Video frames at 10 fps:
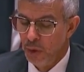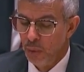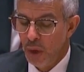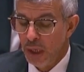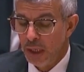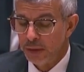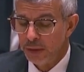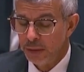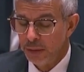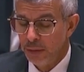والغت
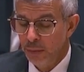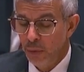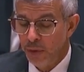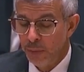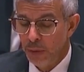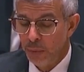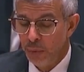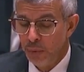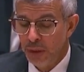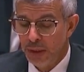معظم
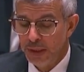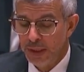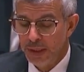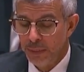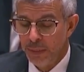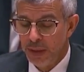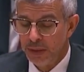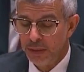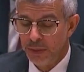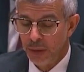البنود التي تم
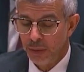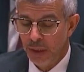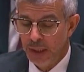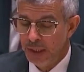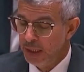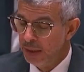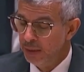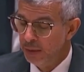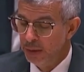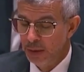الاتفاق عليها
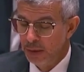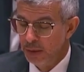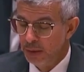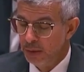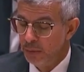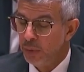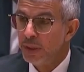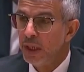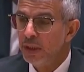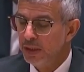
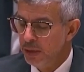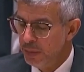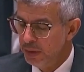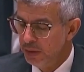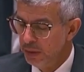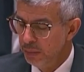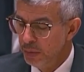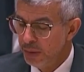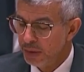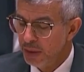وتقدمت
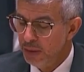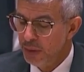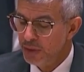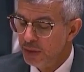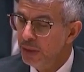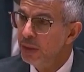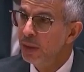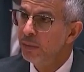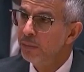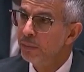بمطالب جديده
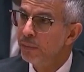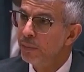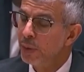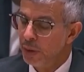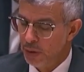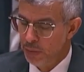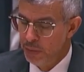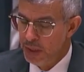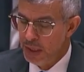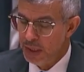
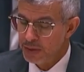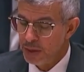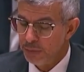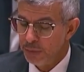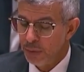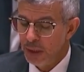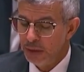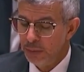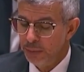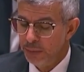منها صرف
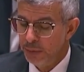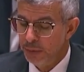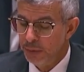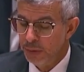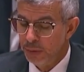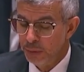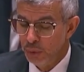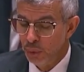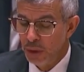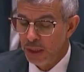رواتب
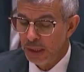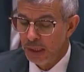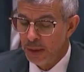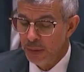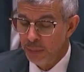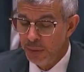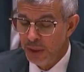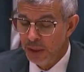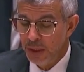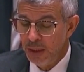بالدولار
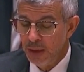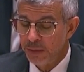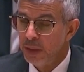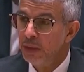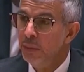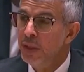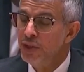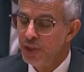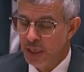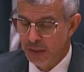الامريكي لافراد
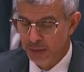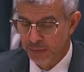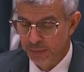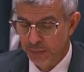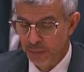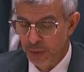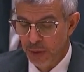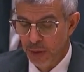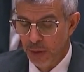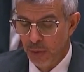الميليشيات
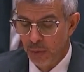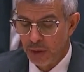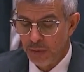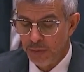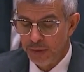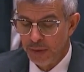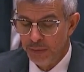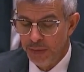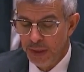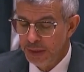ورفض
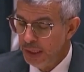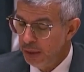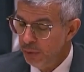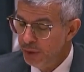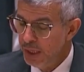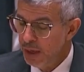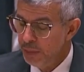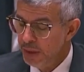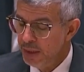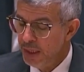تنفيذ تعهدها
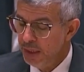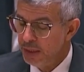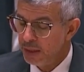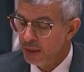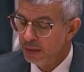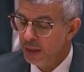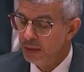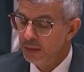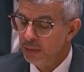بايداع ايرادات